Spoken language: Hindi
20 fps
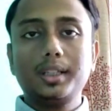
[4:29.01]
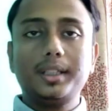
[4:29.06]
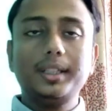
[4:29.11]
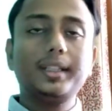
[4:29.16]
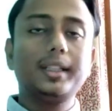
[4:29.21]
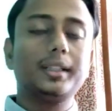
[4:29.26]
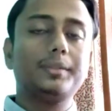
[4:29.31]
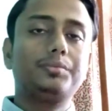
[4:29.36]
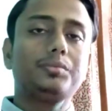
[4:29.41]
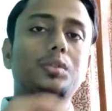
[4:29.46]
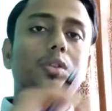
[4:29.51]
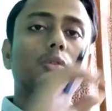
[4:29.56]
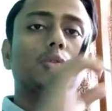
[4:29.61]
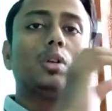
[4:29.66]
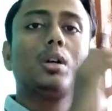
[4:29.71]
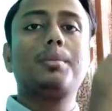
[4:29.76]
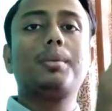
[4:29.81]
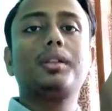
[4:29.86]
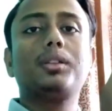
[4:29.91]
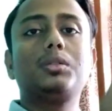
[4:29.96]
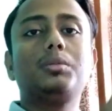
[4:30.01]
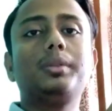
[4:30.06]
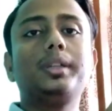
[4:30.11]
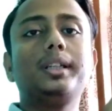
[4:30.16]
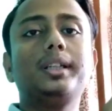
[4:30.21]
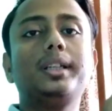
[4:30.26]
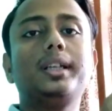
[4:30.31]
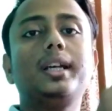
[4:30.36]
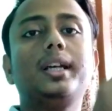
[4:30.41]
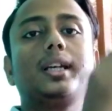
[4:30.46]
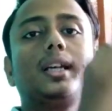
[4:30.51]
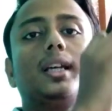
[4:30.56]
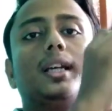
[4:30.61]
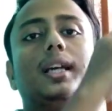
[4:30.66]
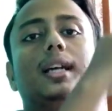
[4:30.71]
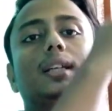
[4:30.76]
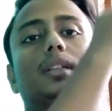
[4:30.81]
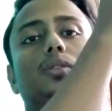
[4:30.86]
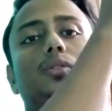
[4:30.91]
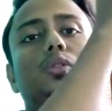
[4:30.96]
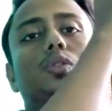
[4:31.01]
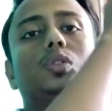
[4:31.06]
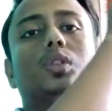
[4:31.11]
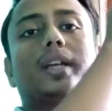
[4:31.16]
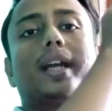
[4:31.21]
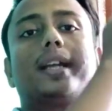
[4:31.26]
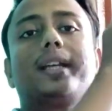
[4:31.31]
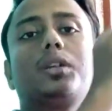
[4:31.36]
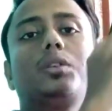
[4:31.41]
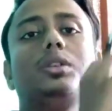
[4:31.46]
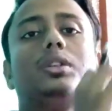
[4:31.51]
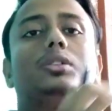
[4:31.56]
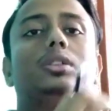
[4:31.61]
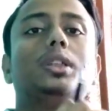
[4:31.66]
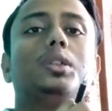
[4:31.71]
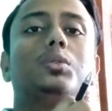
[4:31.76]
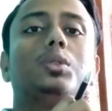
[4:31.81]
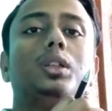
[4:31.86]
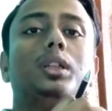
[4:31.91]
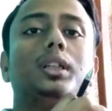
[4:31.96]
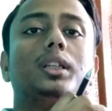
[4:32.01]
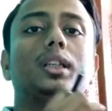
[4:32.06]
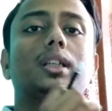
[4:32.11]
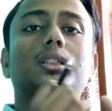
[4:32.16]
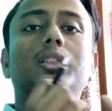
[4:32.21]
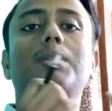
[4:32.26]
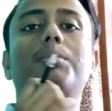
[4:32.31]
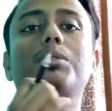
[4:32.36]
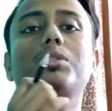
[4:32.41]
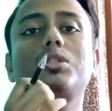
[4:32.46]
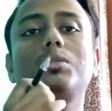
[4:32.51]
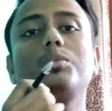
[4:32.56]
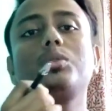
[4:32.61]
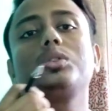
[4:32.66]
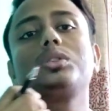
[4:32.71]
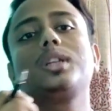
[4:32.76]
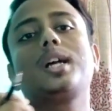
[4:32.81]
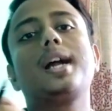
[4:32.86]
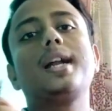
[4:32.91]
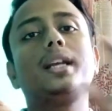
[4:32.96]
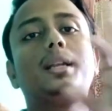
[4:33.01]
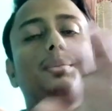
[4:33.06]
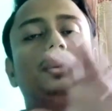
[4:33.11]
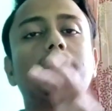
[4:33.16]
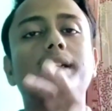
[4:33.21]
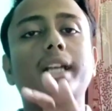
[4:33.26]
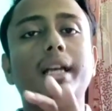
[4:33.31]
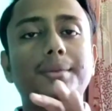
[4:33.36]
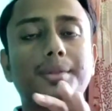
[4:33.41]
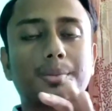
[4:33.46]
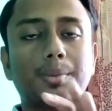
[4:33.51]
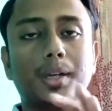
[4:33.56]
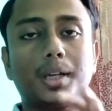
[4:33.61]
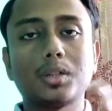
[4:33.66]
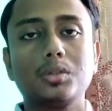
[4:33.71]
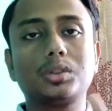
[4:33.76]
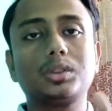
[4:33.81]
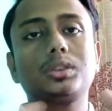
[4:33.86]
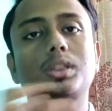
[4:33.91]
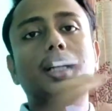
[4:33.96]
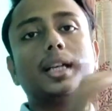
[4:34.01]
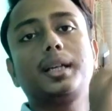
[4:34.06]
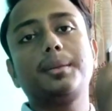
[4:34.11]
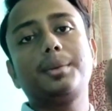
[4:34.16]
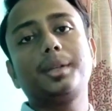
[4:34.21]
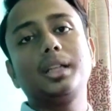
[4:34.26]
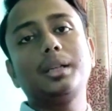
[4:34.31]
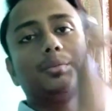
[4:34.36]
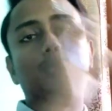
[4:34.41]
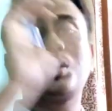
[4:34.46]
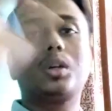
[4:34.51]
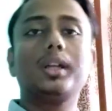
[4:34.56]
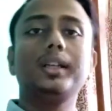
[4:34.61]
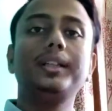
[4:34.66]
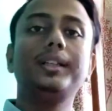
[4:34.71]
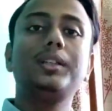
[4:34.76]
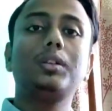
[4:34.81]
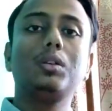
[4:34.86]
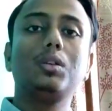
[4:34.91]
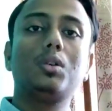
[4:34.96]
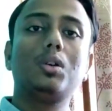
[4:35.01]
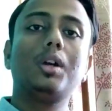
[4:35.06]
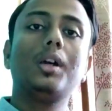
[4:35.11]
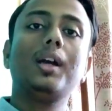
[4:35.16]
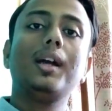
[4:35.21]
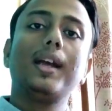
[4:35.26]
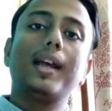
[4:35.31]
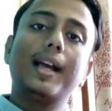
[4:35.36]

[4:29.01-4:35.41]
ठीक है तो वहाँ पर तुम लिख लिया कि जो जो कैटेगरी होता है वो लिख लिया सपोज तुम कुछ साइंटिफिक नेम्स पढ़ रहे हो तो साइंटिफिक नेम थोड़ा लिख लो